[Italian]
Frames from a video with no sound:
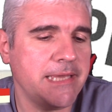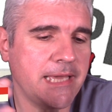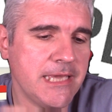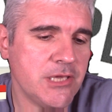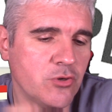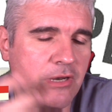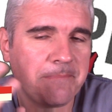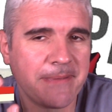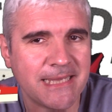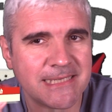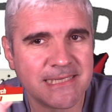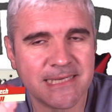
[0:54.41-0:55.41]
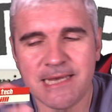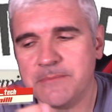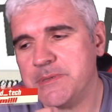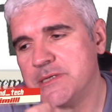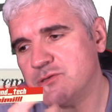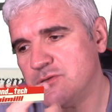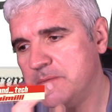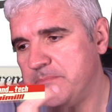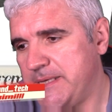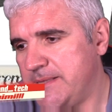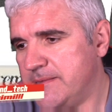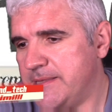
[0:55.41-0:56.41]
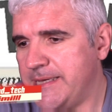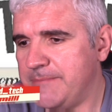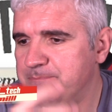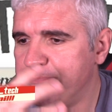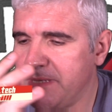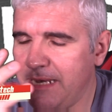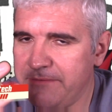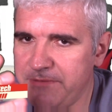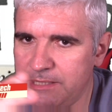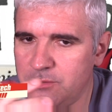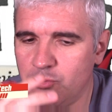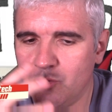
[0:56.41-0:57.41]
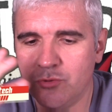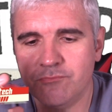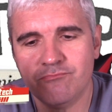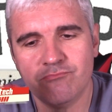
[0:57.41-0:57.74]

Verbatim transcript: E io la pesca personalmente la vedo